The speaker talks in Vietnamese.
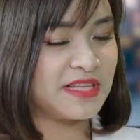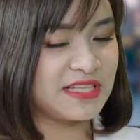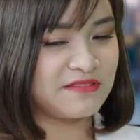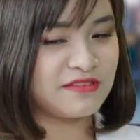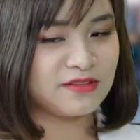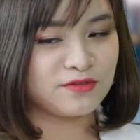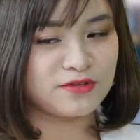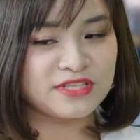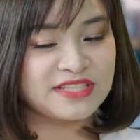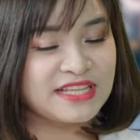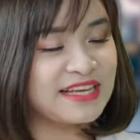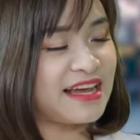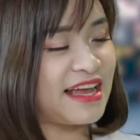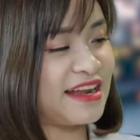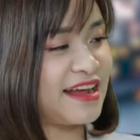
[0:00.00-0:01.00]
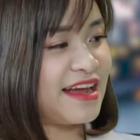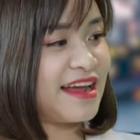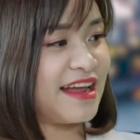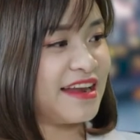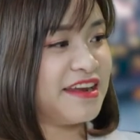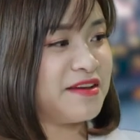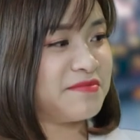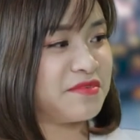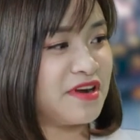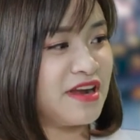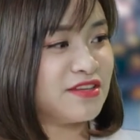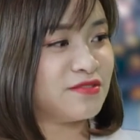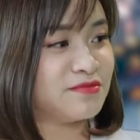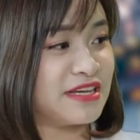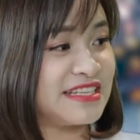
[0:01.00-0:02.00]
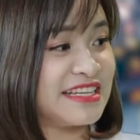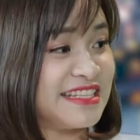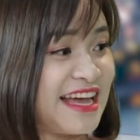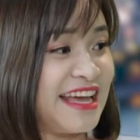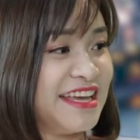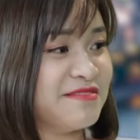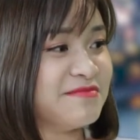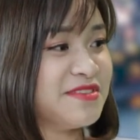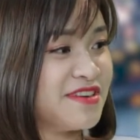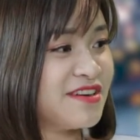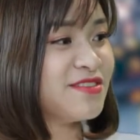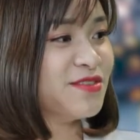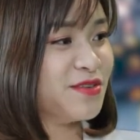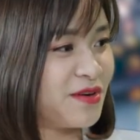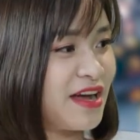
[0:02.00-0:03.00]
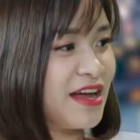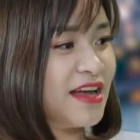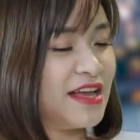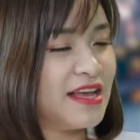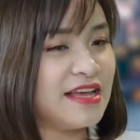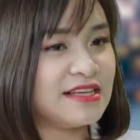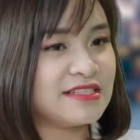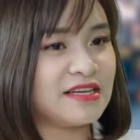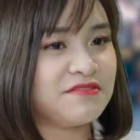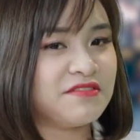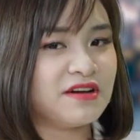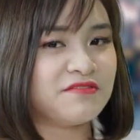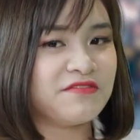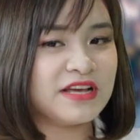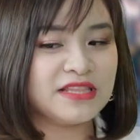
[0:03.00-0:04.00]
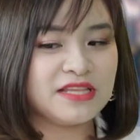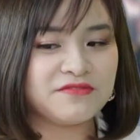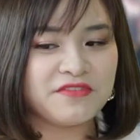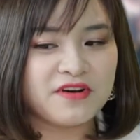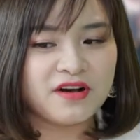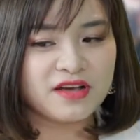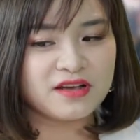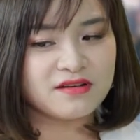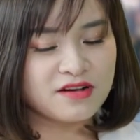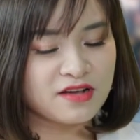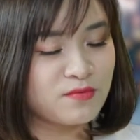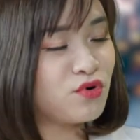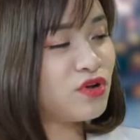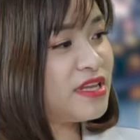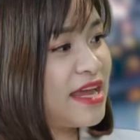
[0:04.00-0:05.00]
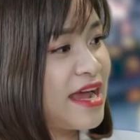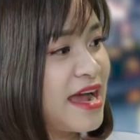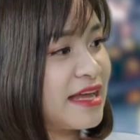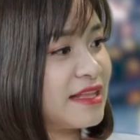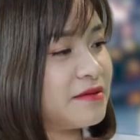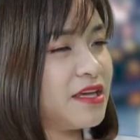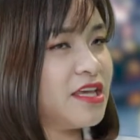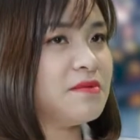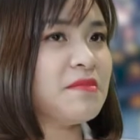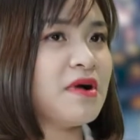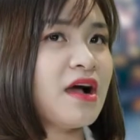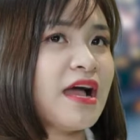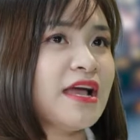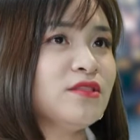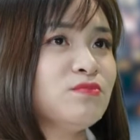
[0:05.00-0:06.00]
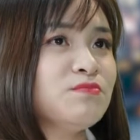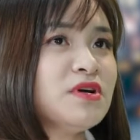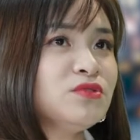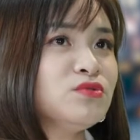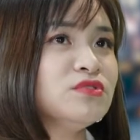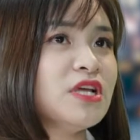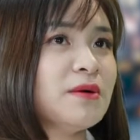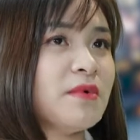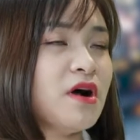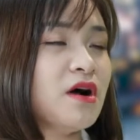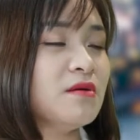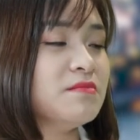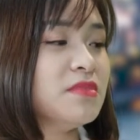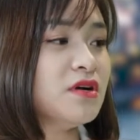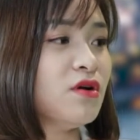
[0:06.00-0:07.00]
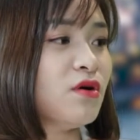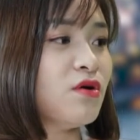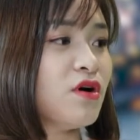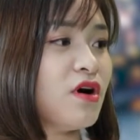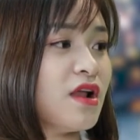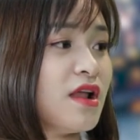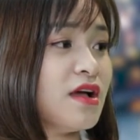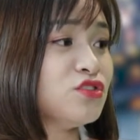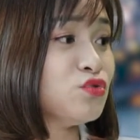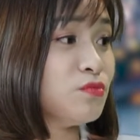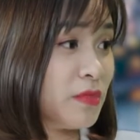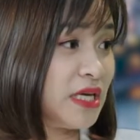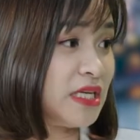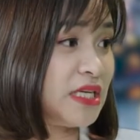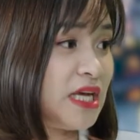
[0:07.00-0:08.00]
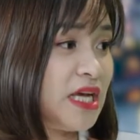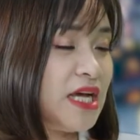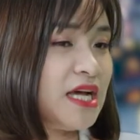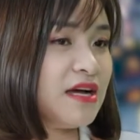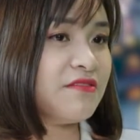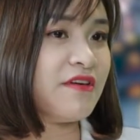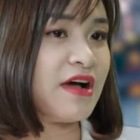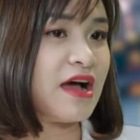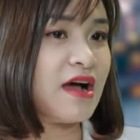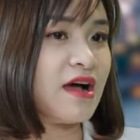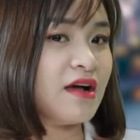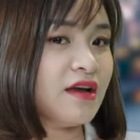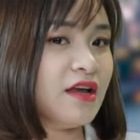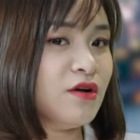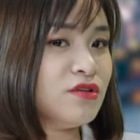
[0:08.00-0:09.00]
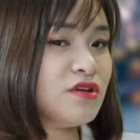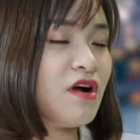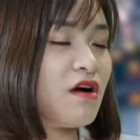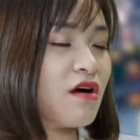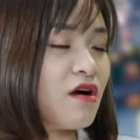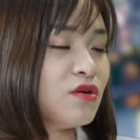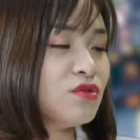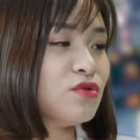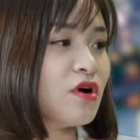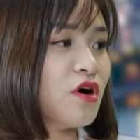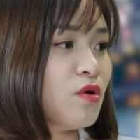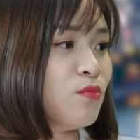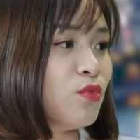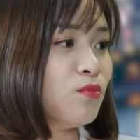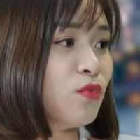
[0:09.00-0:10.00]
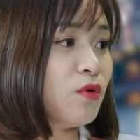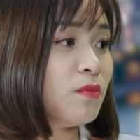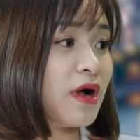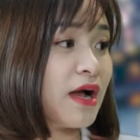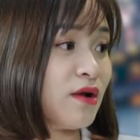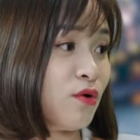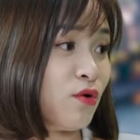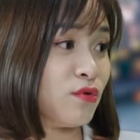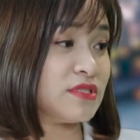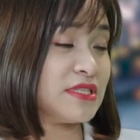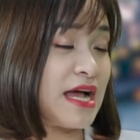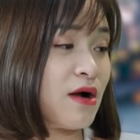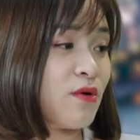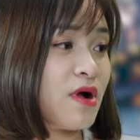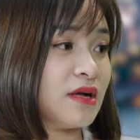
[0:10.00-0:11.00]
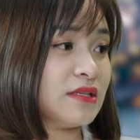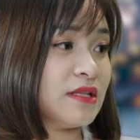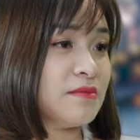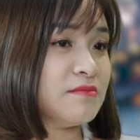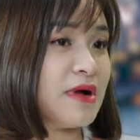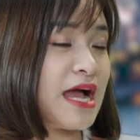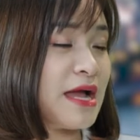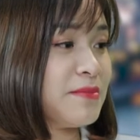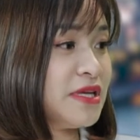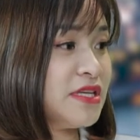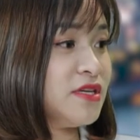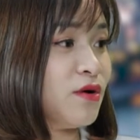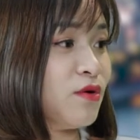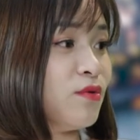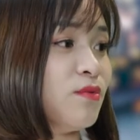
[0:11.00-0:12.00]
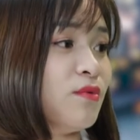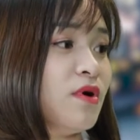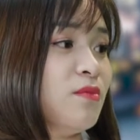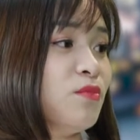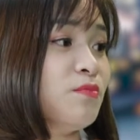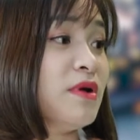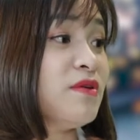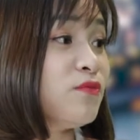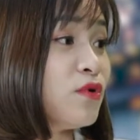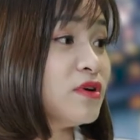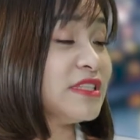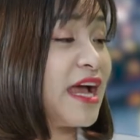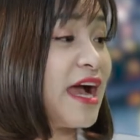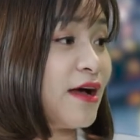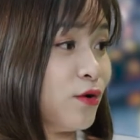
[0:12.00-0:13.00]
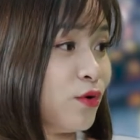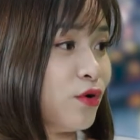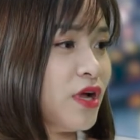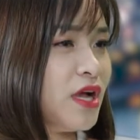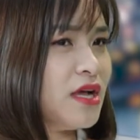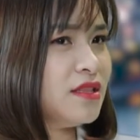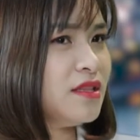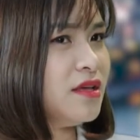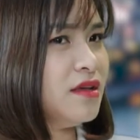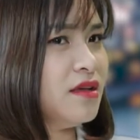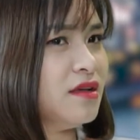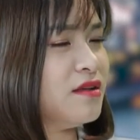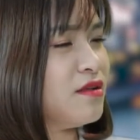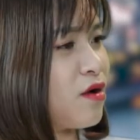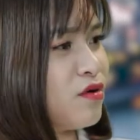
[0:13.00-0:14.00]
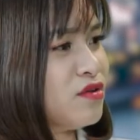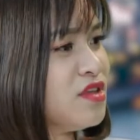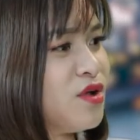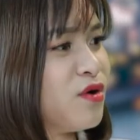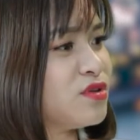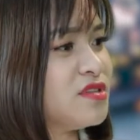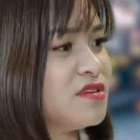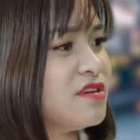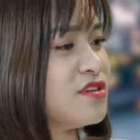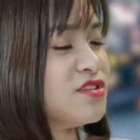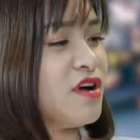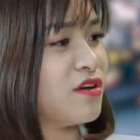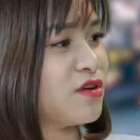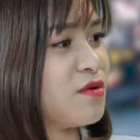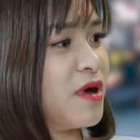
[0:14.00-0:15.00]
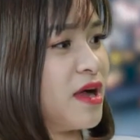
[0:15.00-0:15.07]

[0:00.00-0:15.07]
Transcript: Dạ vâng, tôi rất thích cái khái niệm đó là chúng ta sẽ trải nghiệm trước, đúng không ạ? Dạ vâng, vậy thì với người mua nhà khi mà cái mức thu nhập ở mức độ gọi là trung bình, và nếu như họ có nhu cầu muốn mua một căn hộ giá khoảng tầm 20 triệu và 1 mét vuông tại Hà Nội thì nó có nhiều sự lựa chọn không